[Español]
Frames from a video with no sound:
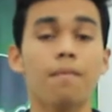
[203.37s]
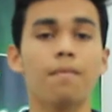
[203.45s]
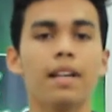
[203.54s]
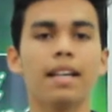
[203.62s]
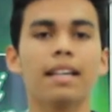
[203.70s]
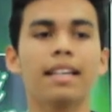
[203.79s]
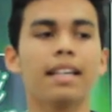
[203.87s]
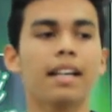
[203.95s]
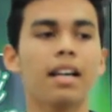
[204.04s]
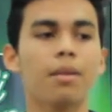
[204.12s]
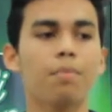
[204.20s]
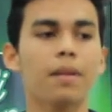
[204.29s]
Ven aquí
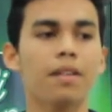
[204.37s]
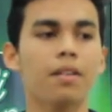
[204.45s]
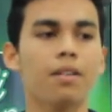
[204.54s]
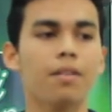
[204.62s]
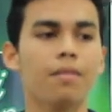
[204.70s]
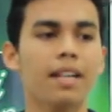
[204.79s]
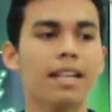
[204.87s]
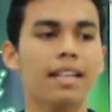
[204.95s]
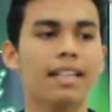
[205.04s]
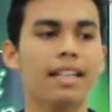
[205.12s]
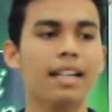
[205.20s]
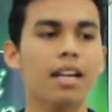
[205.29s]
rápido, ven
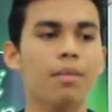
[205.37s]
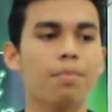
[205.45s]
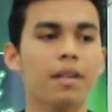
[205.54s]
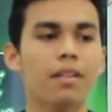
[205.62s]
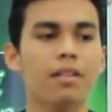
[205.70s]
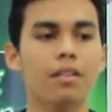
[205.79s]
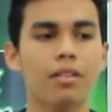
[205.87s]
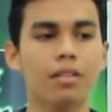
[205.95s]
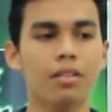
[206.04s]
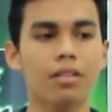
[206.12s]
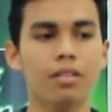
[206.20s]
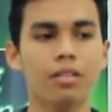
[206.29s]
aquí
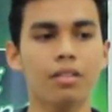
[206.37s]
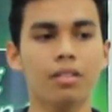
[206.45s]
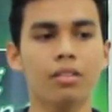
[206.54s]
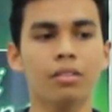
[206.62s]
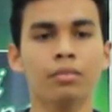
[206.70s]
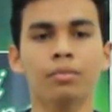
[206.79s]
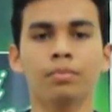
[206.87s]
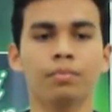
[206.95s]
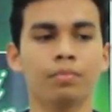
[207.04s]
rápido.